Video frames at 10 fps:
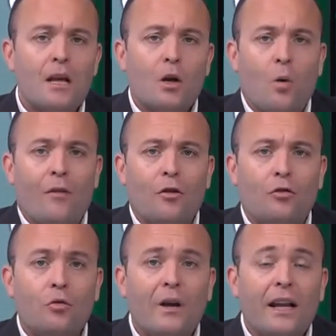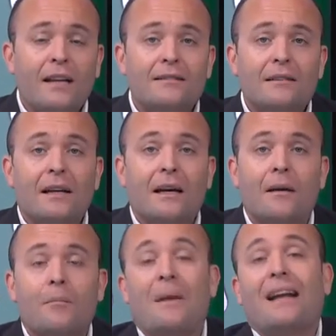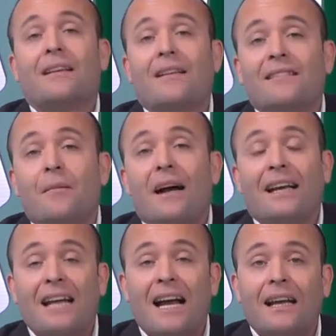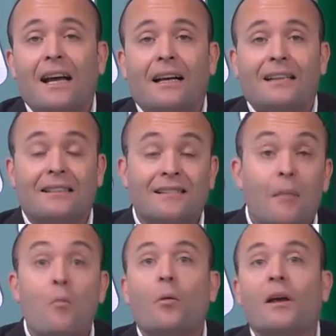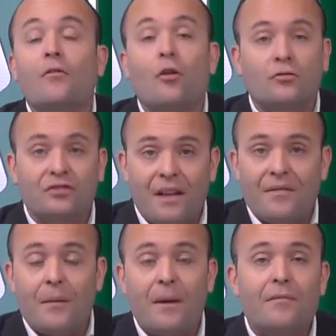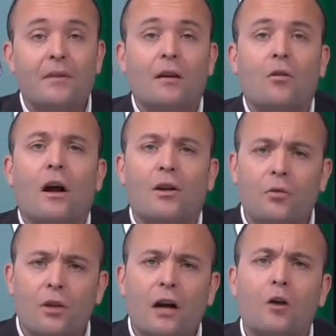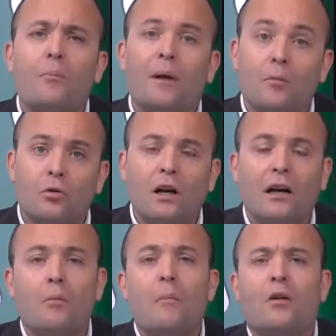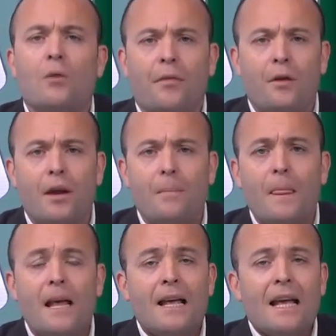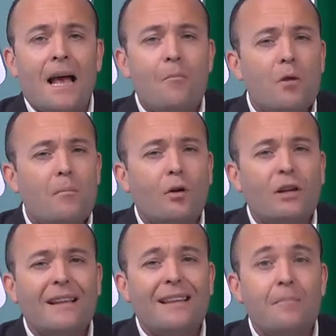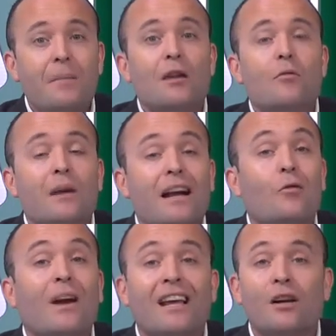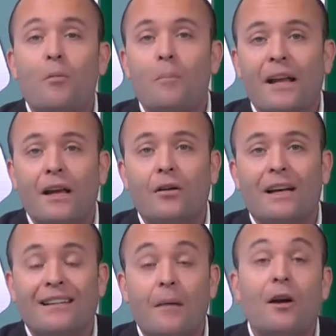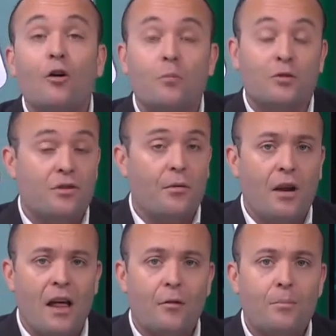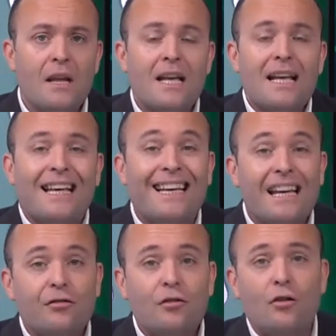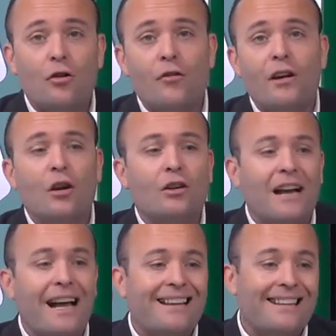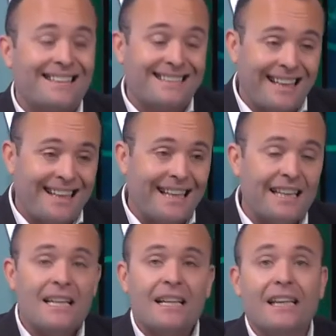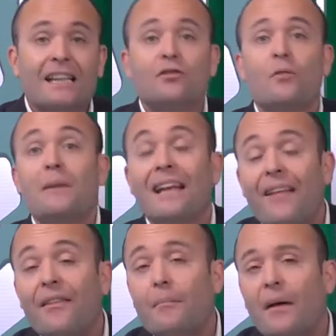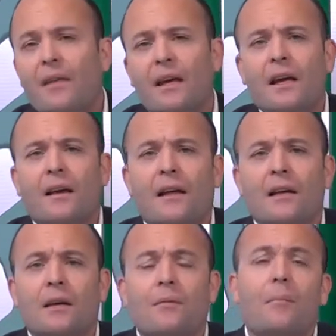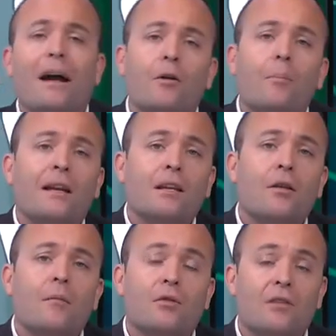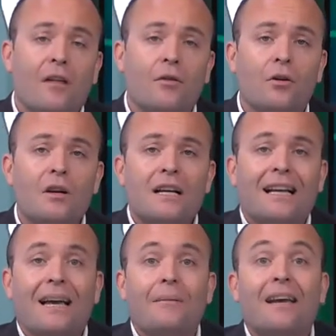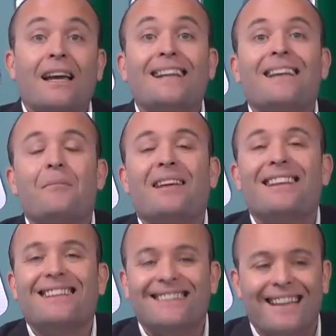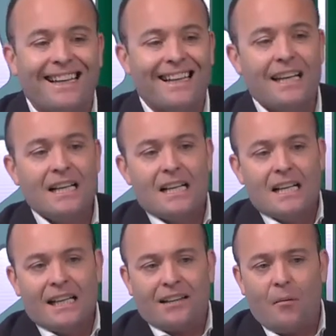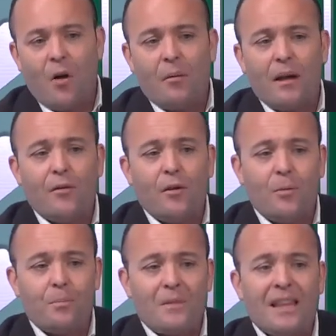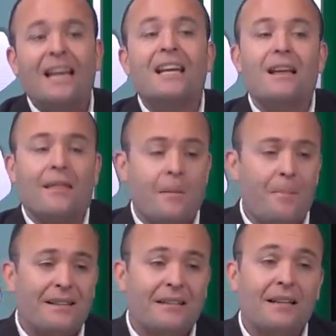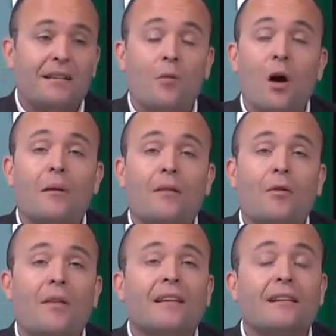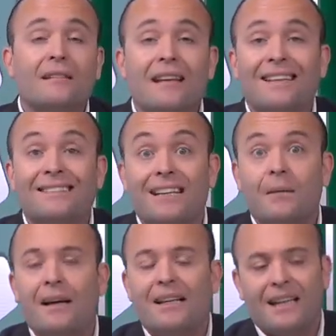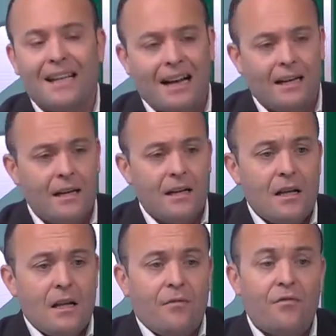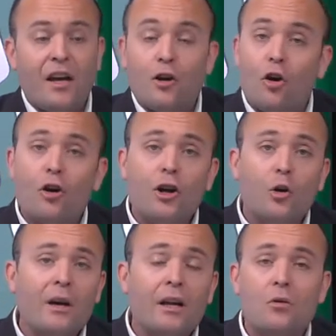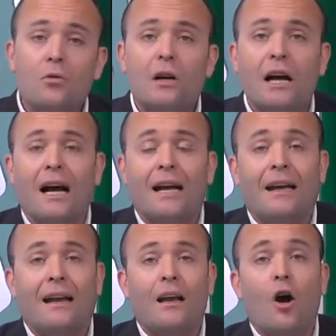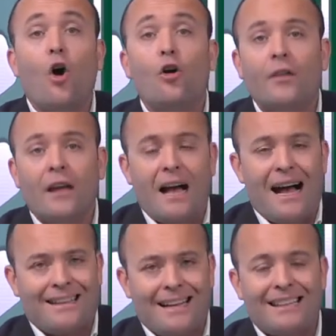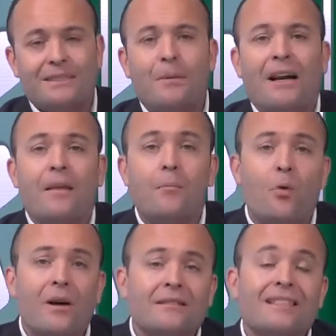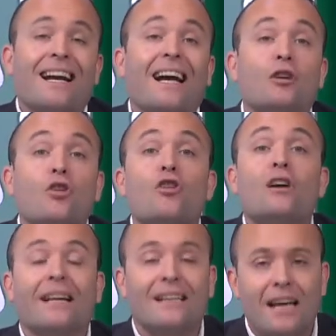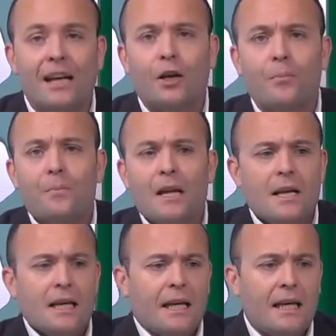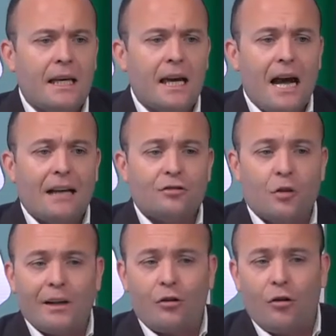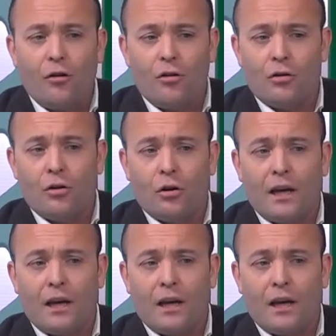Cuando tú eres eh, parte de esa maquinaria que se está moviendo constantemente con ayudas, con permutas, con basculaciones, es muy importante vislumbrar cuál es el compañero que está mejor posicionado. Y eso Rodri lo trae de serie y eso Miranda en banda izquierda lleva varios partidos demostrando que viene también de serie. Y estamos hablando de líneas de pase, estamos hablando de intentar ser vertical, de no rehuir nunca el orden atrás para después llegar con criterio. Y eh, sobre todo lo